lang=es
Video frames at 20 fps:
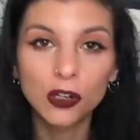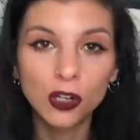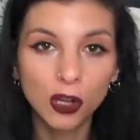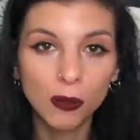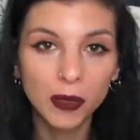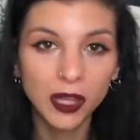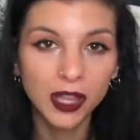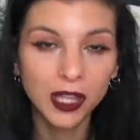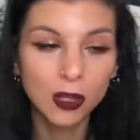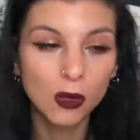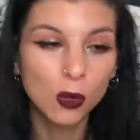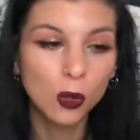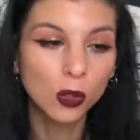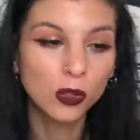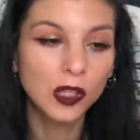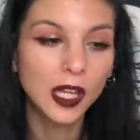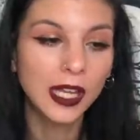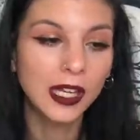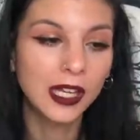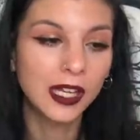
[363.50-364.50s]
no me
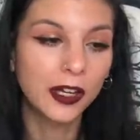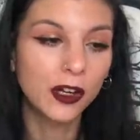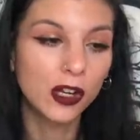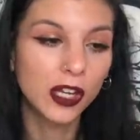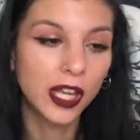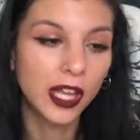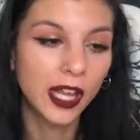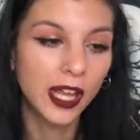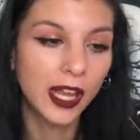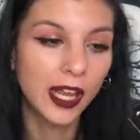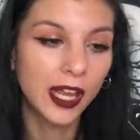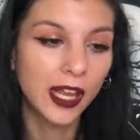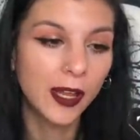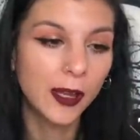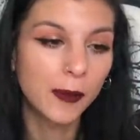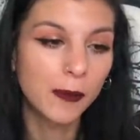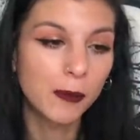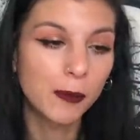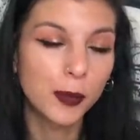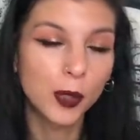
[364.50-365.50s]
disgusta y creo
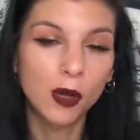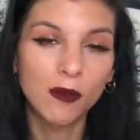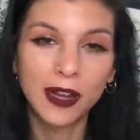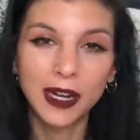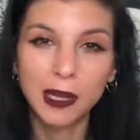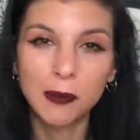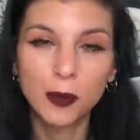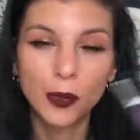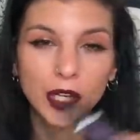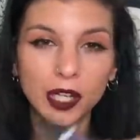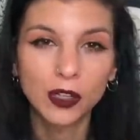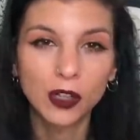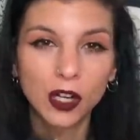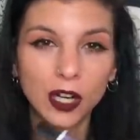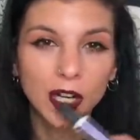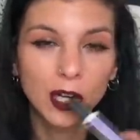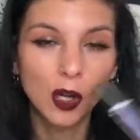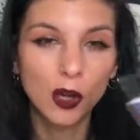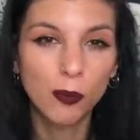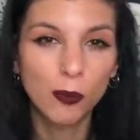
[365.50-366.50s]
que probaré
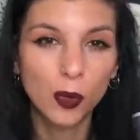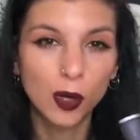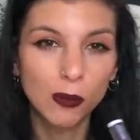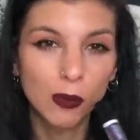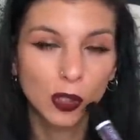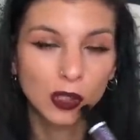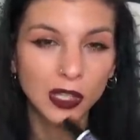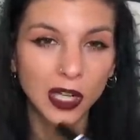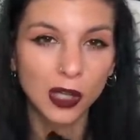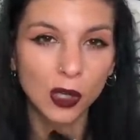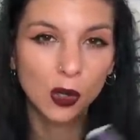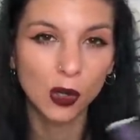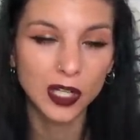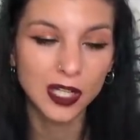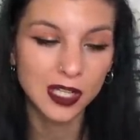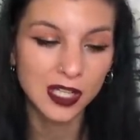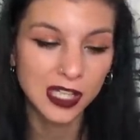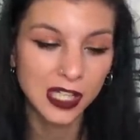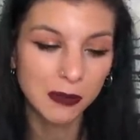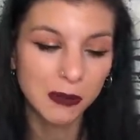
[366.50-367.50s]
poniéndole los polvos talco
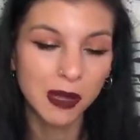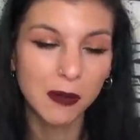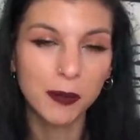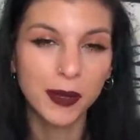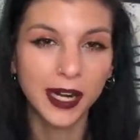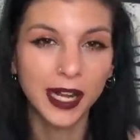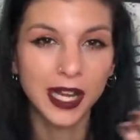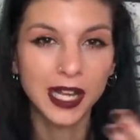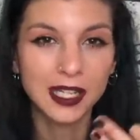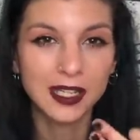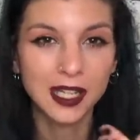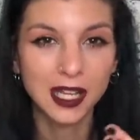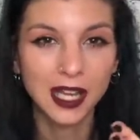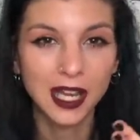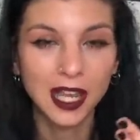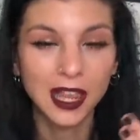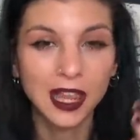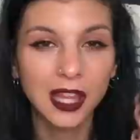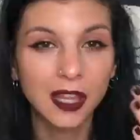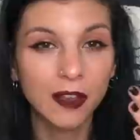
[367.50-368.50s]
encima para que se
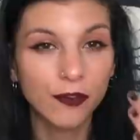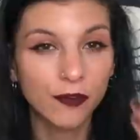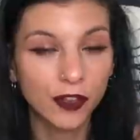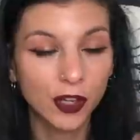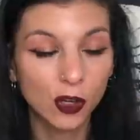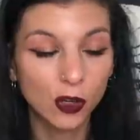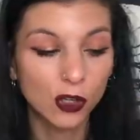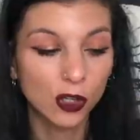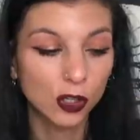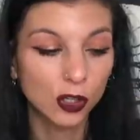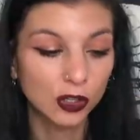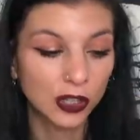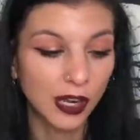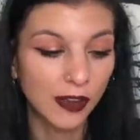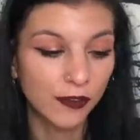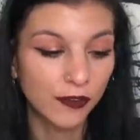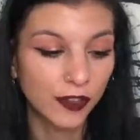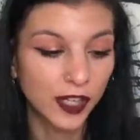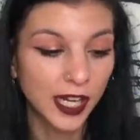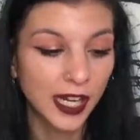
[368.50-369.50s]
quede fijo y no
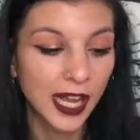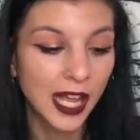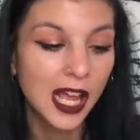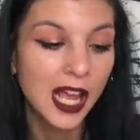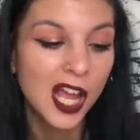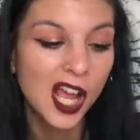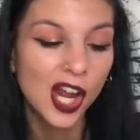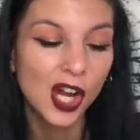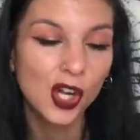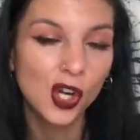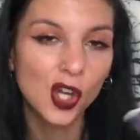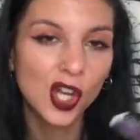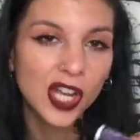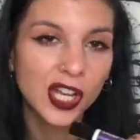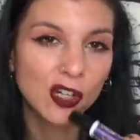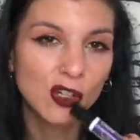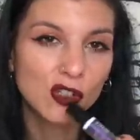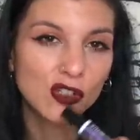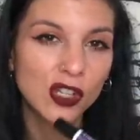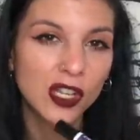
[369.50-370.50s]
transfiera. Lo que
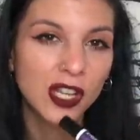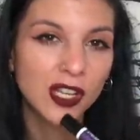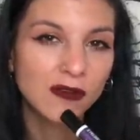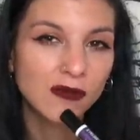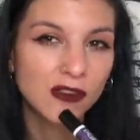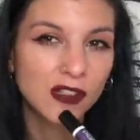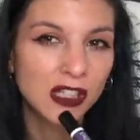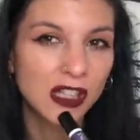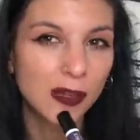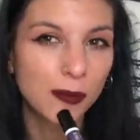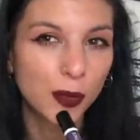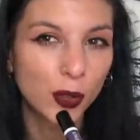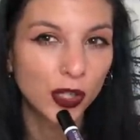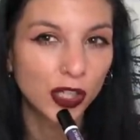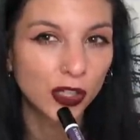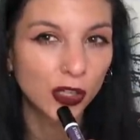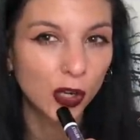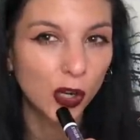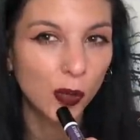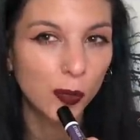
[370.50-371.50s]
no sé si
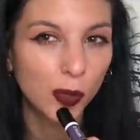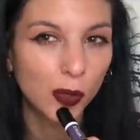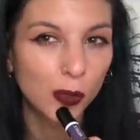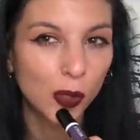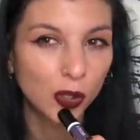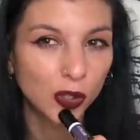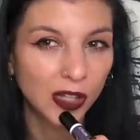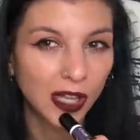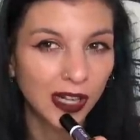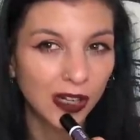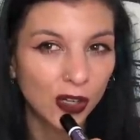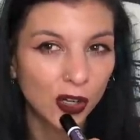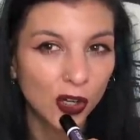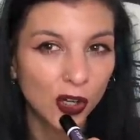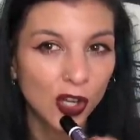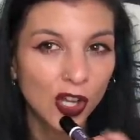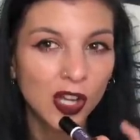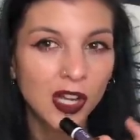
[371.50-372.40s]
poniéndole los polvos talco